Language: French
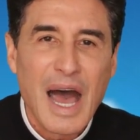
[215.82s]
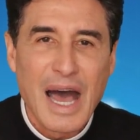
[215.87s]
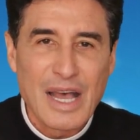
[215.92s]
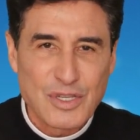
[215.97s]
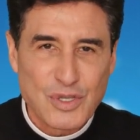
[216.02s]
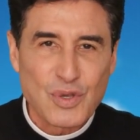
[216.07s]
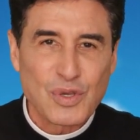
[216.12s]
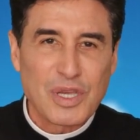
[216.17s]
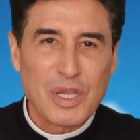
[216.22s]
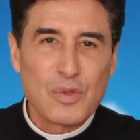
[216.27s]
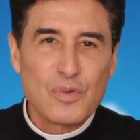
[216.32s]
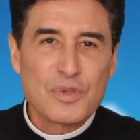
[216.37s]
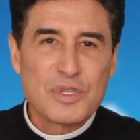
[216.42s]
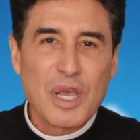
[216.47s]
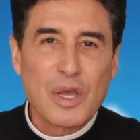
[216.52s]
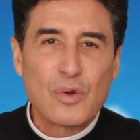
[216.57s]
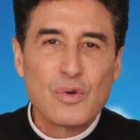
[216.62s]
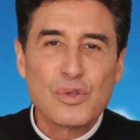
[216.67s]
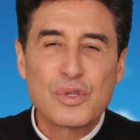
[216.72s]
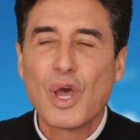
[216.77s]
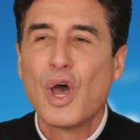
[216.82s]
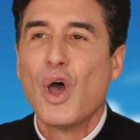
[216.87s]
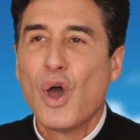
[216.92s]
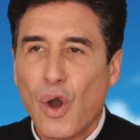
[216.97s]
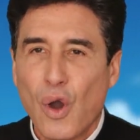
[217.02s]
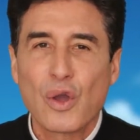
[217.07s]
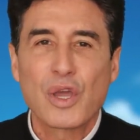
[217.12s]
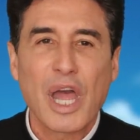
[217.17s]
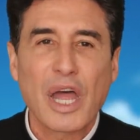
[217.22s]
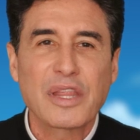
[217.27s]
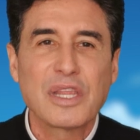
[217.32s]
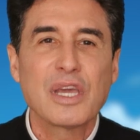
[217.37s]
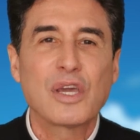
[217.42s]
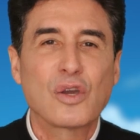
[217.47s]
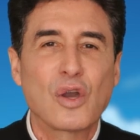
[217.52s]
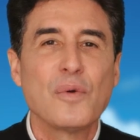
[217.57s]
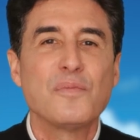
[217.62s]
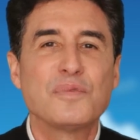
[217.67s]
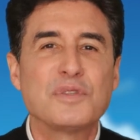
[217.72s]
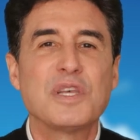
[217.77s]
à ceux qui nous écoutent, regardez
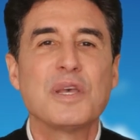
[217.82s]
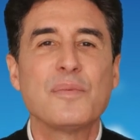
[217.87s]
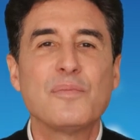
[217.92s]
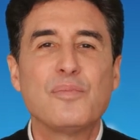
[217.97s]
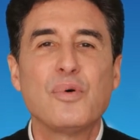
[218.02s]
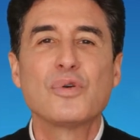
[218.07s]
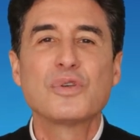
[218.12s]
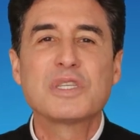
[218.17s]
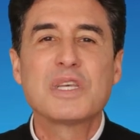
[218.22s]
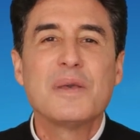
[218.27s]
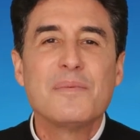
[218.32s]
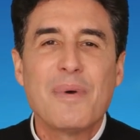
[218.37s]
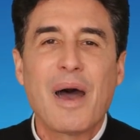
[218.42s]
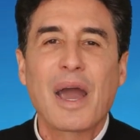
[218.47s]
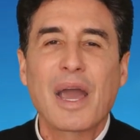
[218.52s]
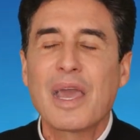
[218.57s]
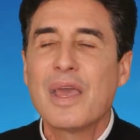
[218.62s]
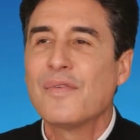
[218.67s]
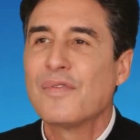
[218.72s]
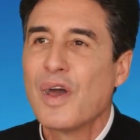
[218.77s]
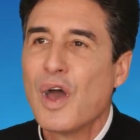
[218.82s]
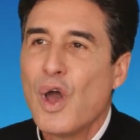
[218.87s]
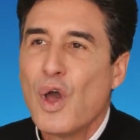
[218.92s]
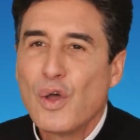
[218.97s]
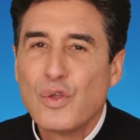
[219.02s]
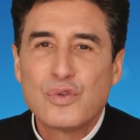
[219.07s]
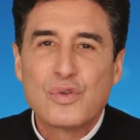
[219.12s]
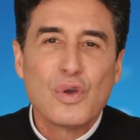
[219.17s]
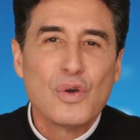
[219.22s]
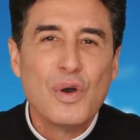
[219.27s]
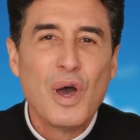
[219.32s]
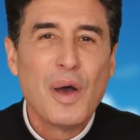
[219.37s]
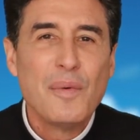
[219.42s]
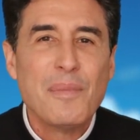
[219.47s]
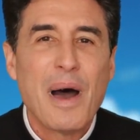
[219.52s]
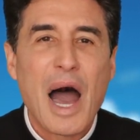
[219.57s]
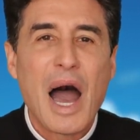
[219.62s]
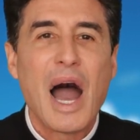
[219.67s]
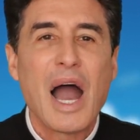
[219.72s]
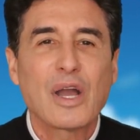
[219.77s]
comme c'est beau ce qui m'arrive, Dieu
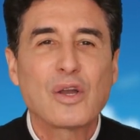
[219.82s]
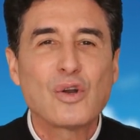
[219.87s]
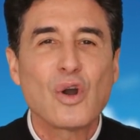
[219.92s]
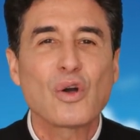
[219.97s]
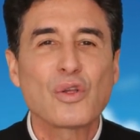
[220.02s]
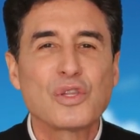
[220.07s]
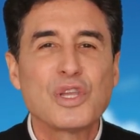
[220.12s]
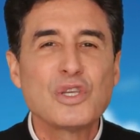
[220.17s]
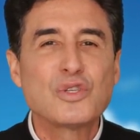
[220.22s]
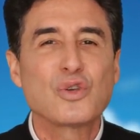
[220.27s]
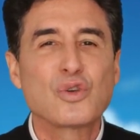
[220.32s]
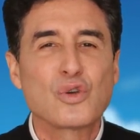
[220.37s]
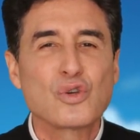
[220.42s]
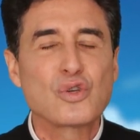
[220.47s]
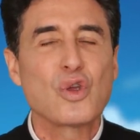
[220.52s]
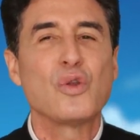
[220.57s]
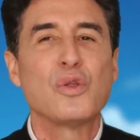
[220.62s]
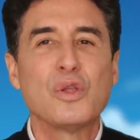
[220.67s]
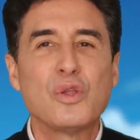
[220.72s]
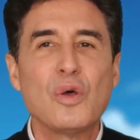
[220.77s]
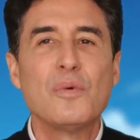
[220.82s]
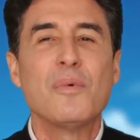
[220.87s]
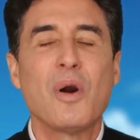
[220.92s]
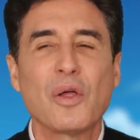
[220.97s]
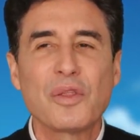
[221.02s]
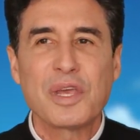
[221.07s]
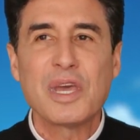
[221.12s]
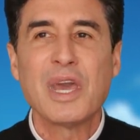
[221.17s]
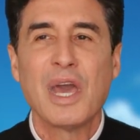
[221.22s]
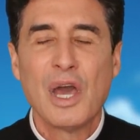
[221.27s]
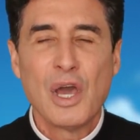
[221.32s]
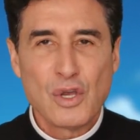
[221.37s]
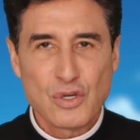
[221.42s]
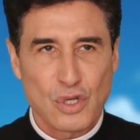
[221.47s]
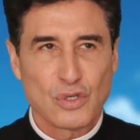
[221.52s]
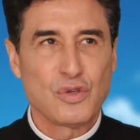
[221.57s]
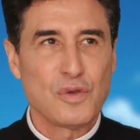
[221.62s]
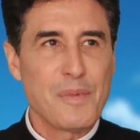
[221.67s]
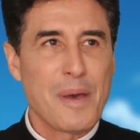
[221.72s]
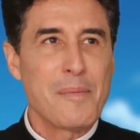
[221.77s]
m'a accordé ce que je lui demandais,
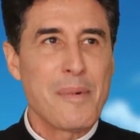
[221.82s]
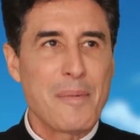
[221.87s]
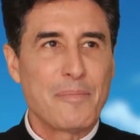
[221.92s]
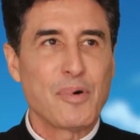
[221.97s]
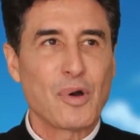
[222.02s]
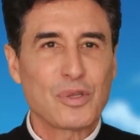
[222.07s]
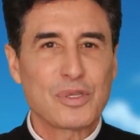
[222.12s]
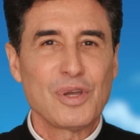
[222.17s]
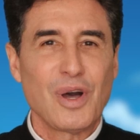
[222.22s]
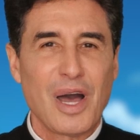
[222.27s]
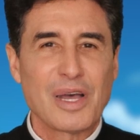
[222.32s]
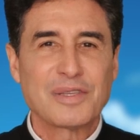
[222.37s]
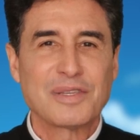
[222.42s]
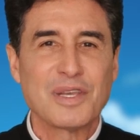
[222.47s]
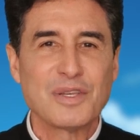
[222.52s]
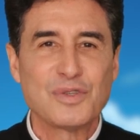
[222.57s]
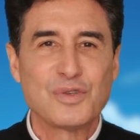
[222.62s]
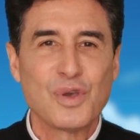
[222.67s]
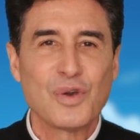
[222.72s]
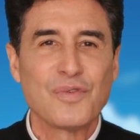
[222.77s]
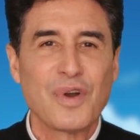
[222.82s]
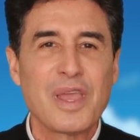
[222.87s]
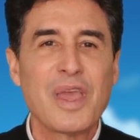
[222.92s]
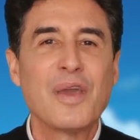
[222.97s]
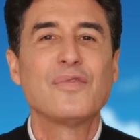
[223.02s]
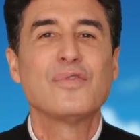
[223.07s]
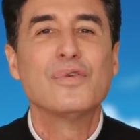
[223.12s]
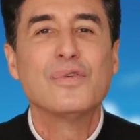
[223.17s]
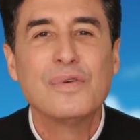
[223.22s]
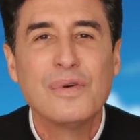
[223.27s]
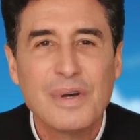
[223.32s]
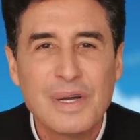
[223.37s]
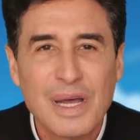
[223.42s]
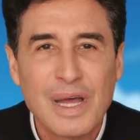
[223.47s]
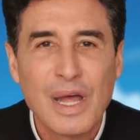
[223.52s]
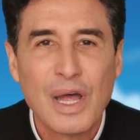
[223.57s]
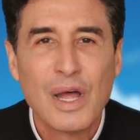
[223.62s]
je suis même important à ses yeux, voyez-vous.